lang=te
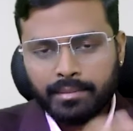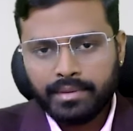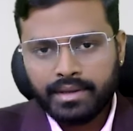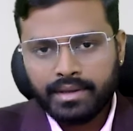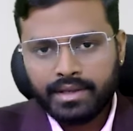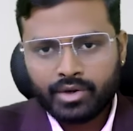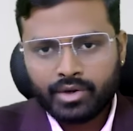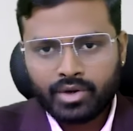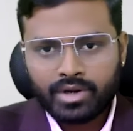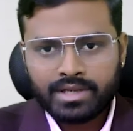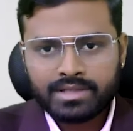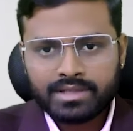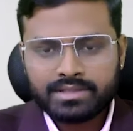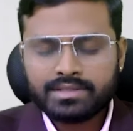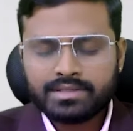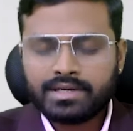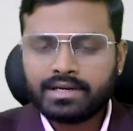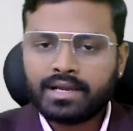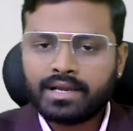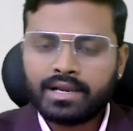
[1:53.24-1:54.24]
మీ నాలెడ్జ్
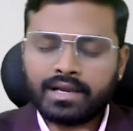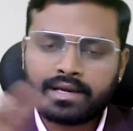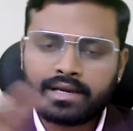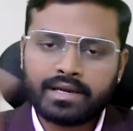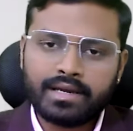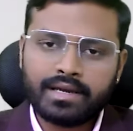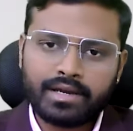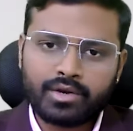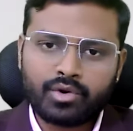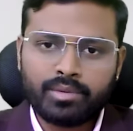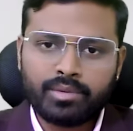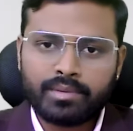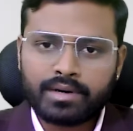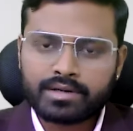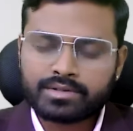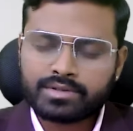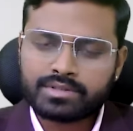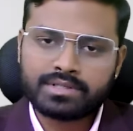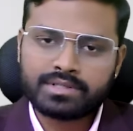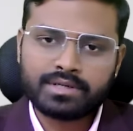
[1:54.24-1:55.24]
అండ్ అలాగే ఎక్కువ
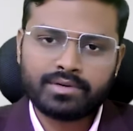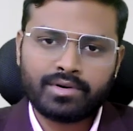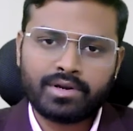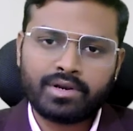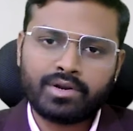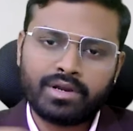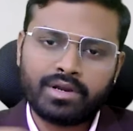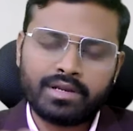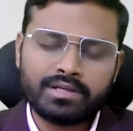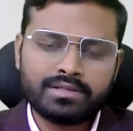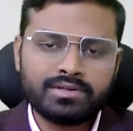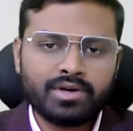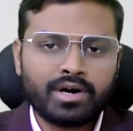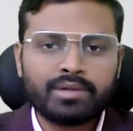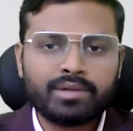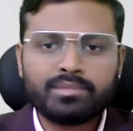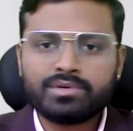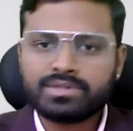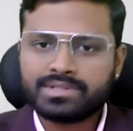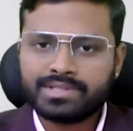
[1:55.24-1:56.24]
మార్క్స్ వచ్చిన వాళ్ళ నాలెడ్జ్
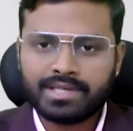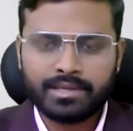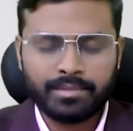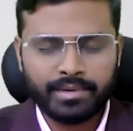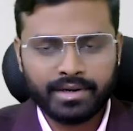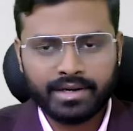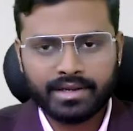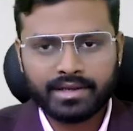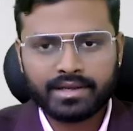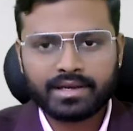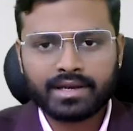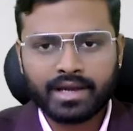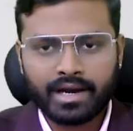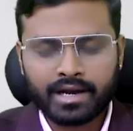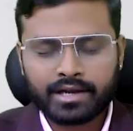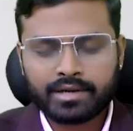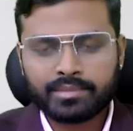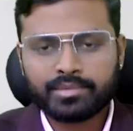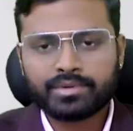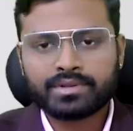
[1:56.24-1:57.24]
ఆల్మోస్ట్ సేమ్ అండి
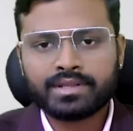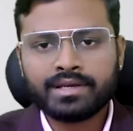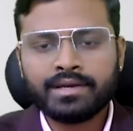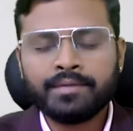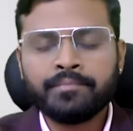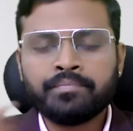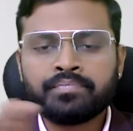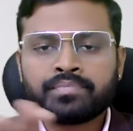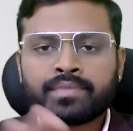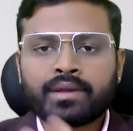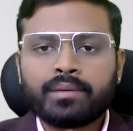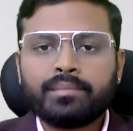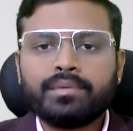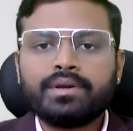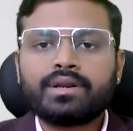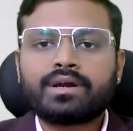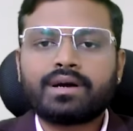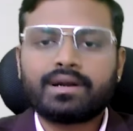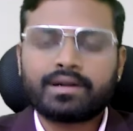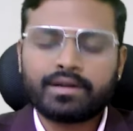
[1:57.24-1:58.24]
కాకపోతే
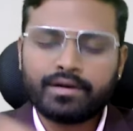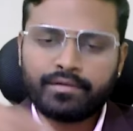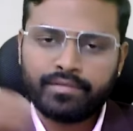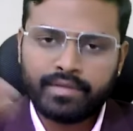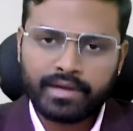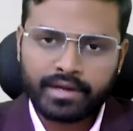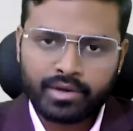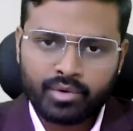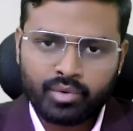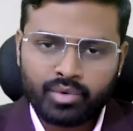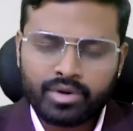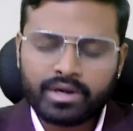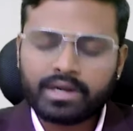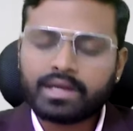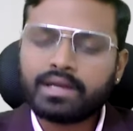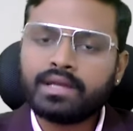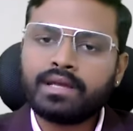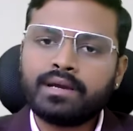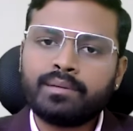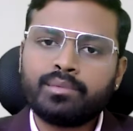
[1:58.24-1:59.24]
మీరు కట్ ఆఫ్లు
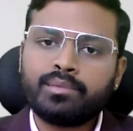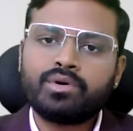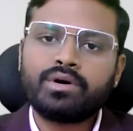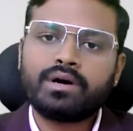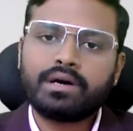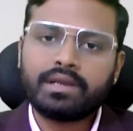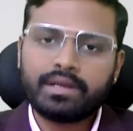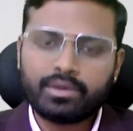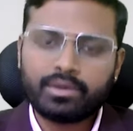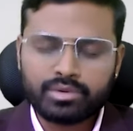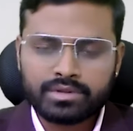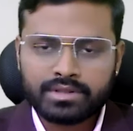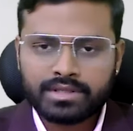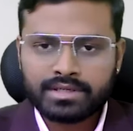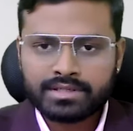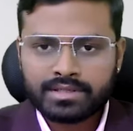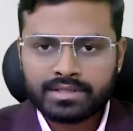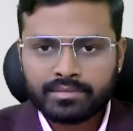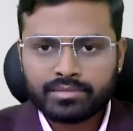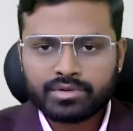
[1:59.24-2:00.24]
ఎక్కువ ఏమో అనే
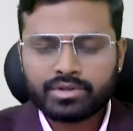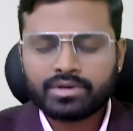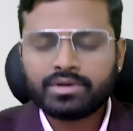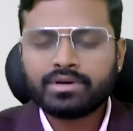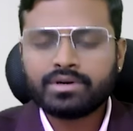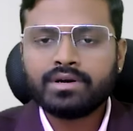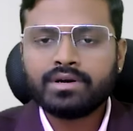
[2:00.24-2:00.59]
ఉద్దేశంతో